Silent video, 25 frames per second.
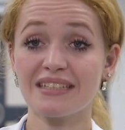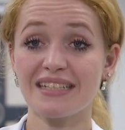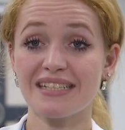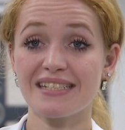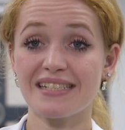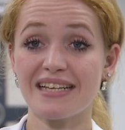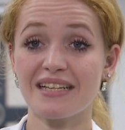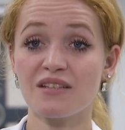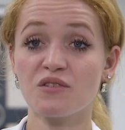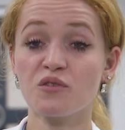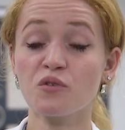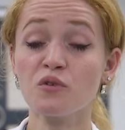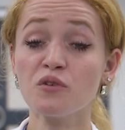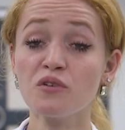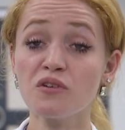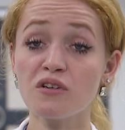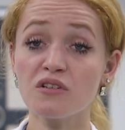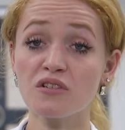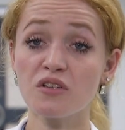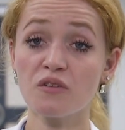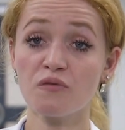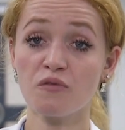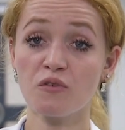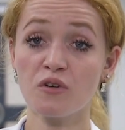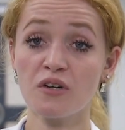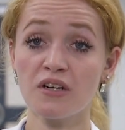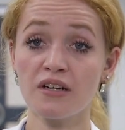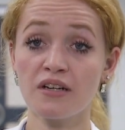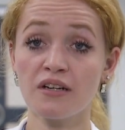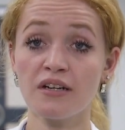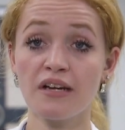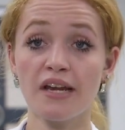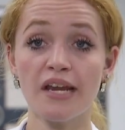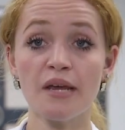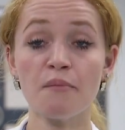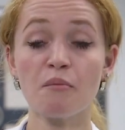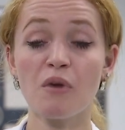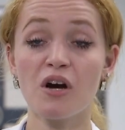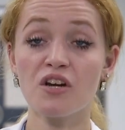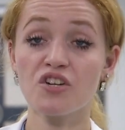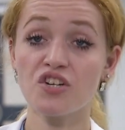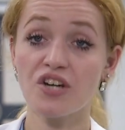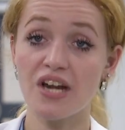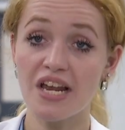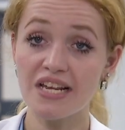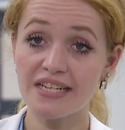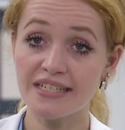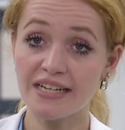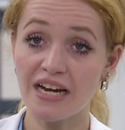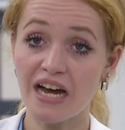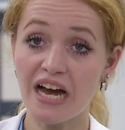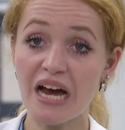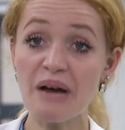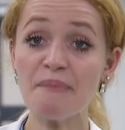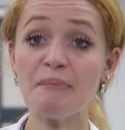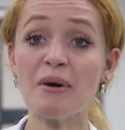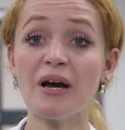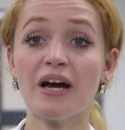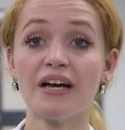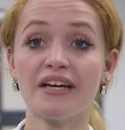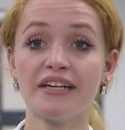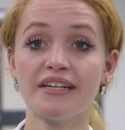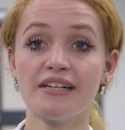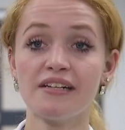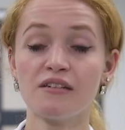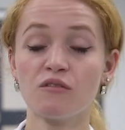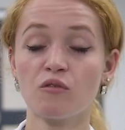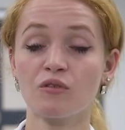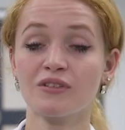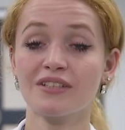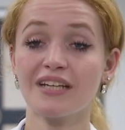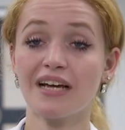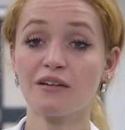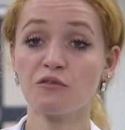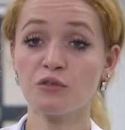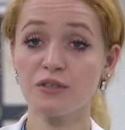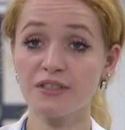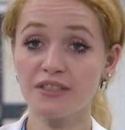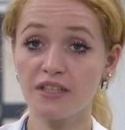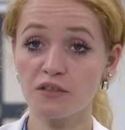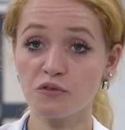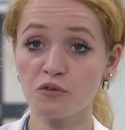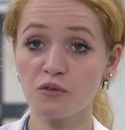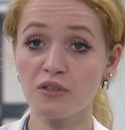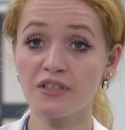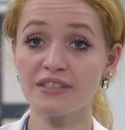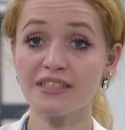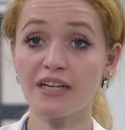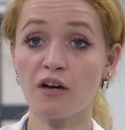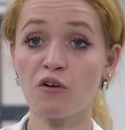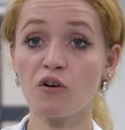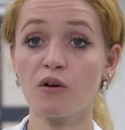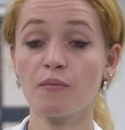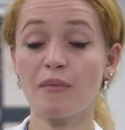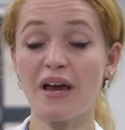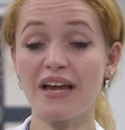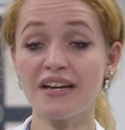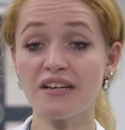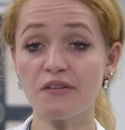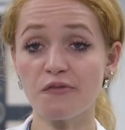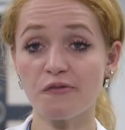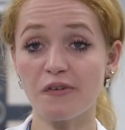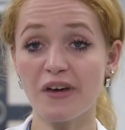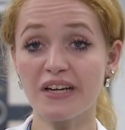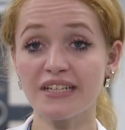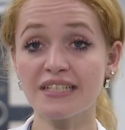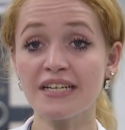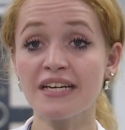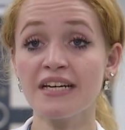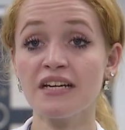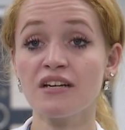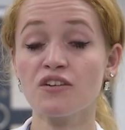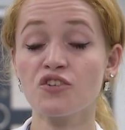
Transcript: dass entzündete Wunden immer schlechter abheilen und dadurch natürlich auch im Endeffekt